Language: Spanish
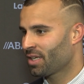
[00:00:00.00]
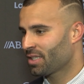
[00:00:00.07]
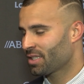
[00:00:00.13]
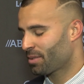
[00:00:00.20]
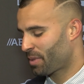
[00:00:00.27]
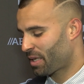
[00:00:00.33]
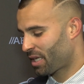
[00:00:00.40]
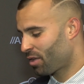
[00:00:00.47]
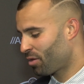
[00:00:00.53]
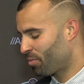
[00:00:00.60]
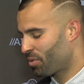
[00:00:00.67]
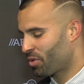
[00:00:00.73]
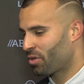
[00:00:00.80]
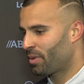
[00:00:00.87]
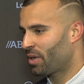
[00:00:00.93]
se me ha quedado un
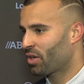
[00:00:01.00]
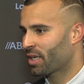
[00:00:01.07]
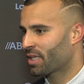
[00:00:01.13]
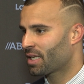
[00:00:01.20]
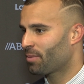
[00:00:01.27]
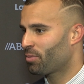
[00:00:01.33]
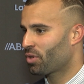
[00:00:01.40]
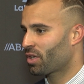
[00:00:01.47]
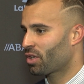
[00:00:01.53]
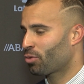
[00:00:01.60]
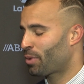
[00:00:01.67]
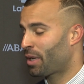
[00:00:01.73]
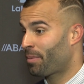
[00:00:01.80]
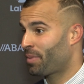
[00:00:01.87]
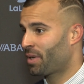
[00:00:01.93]
poco el balón atrás porque no
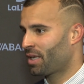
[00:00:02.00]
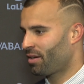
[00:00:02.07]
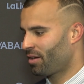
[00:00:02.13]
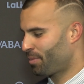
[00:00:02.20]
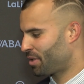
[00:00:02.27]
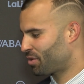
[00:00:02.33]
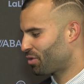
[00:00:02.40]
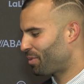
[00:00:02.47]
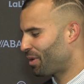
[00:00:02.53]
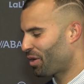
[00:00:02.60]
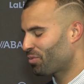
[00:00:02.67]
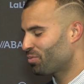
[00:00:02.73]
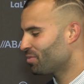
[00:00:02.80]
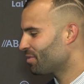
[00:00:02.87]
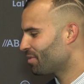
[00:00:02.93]
me la esperaba, pasó el
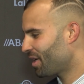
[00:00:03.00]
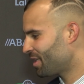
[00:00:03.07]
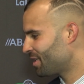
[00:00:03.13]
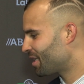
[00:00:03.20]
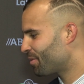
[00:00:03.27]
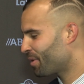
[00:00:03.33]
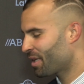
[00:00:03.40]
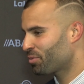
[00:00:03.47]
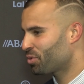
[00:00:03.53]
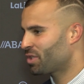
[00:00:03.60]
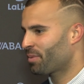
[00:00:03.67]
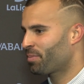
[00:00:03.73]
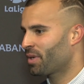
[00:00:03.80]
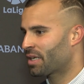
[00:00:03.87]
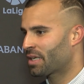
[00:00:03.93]
balón entre medio de
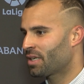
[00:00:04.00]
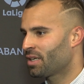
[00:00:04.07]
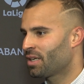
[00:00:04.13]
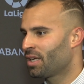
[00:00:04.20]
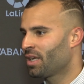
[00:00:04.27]
muchas piernas